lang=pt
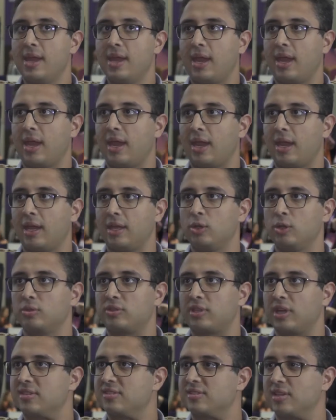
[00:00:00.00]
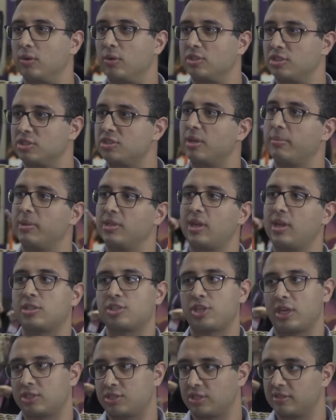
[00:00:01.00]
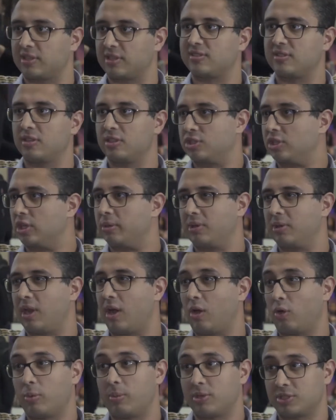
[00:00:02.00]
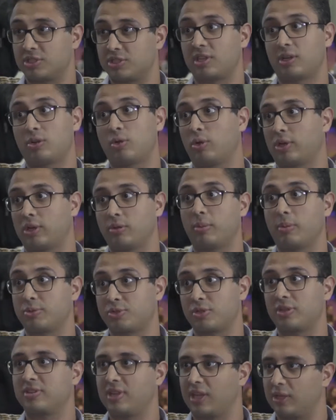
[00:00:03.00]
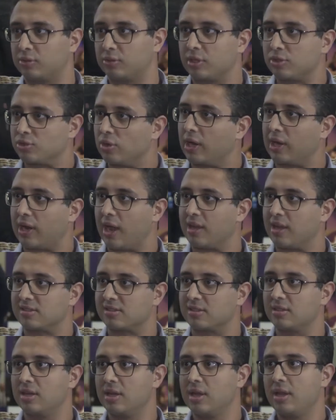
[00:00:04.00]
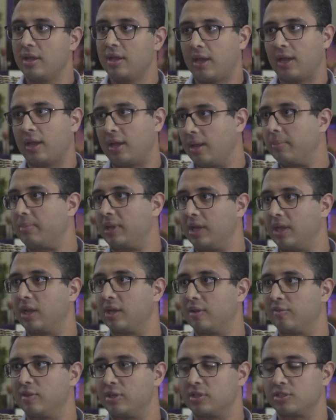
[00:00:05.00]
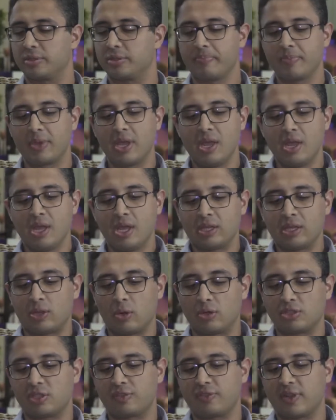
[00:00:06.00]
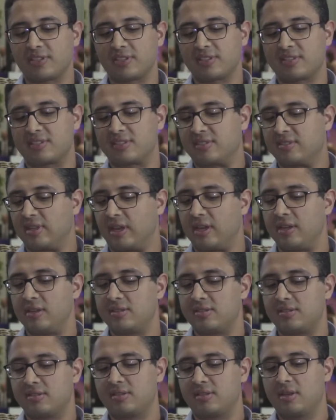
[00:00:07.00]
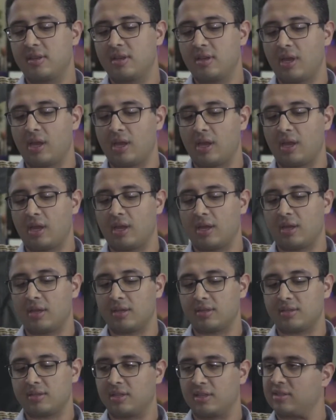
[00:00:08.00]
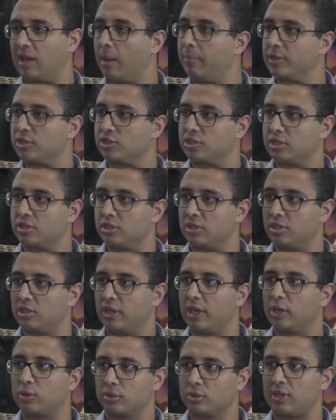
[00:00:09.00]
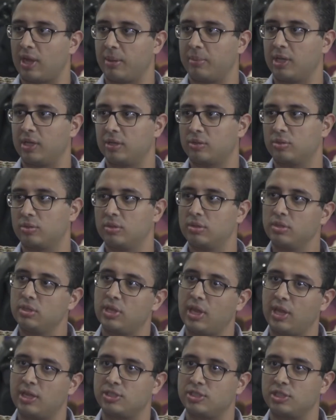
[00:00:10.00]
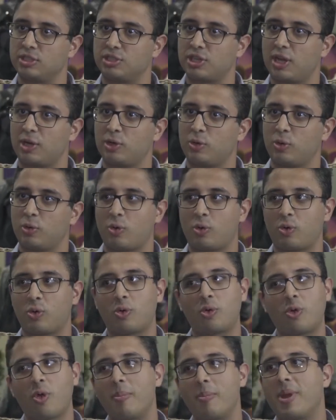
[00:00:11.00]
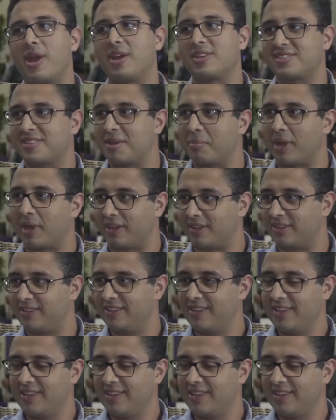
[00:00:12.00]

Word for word: É, e o terceiro, a gente também dá check de antecedente criminal. Como a gente está colocando a pessoa dentro da sua casa, é, é bem relevante. Então, a gente faz esses três é, etapas de recrutamento e aí a gente já começa bem.